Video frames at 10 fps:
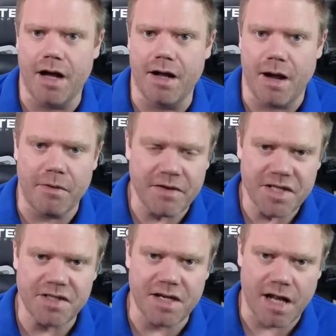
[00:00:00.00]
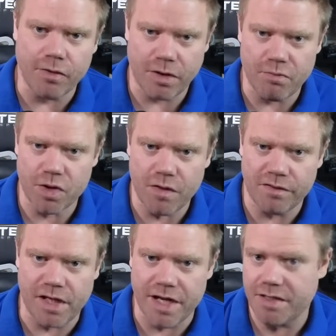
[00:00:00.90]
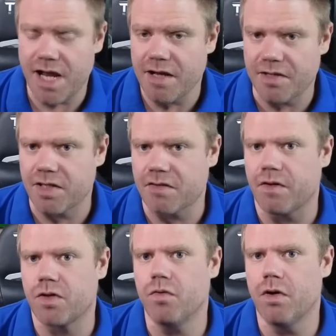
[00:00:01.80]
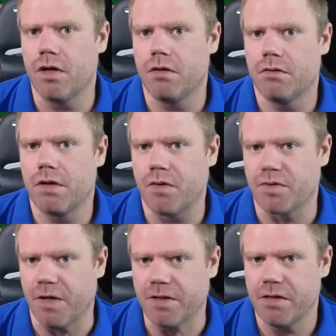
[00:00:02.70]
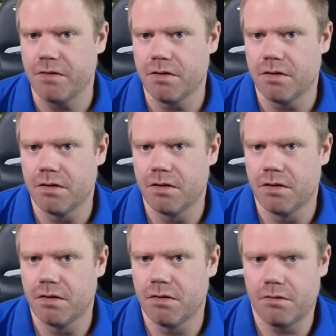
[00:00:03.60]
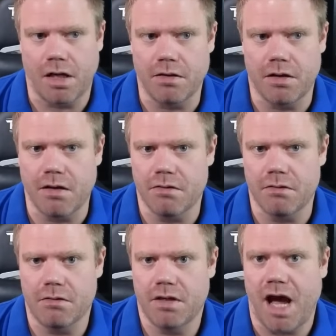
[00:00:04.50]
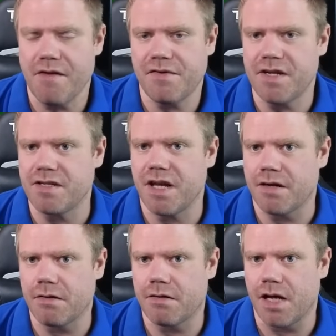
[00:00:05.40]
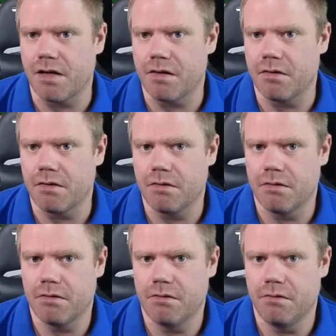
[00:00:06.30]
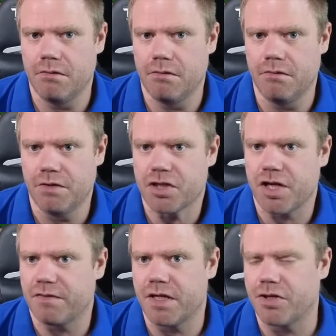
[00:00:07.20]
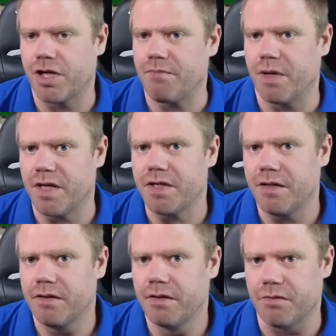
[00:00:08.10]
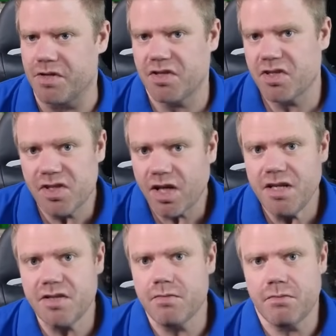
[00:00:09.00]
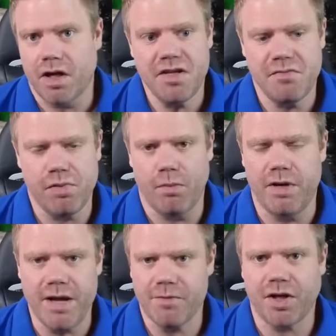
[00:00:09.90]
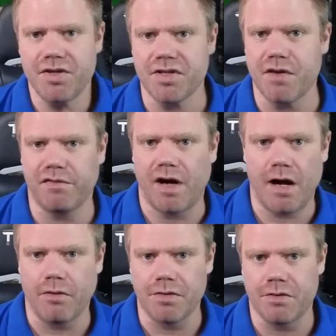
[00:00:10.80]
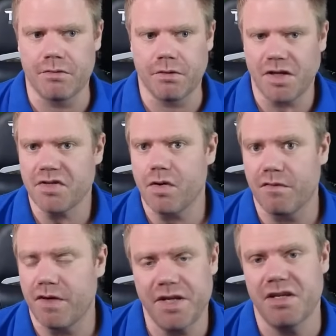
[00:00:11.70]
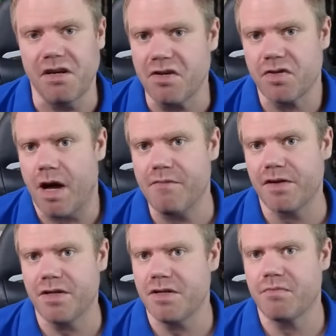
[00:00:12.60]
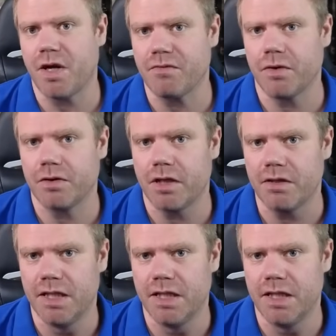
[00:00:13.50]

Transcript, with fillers: Aber wenn ich den Algorithmus offenlege, der ist das, was Google ausmacht. Dann, dann greife ich deren, deren wirtschaftliches Standbein an. Und das ist ein riesen, Riesenproblem, eine Riesengefahr und ein Riesenkonflikt, den ich so einfach Ihnen nicht beantworten kann.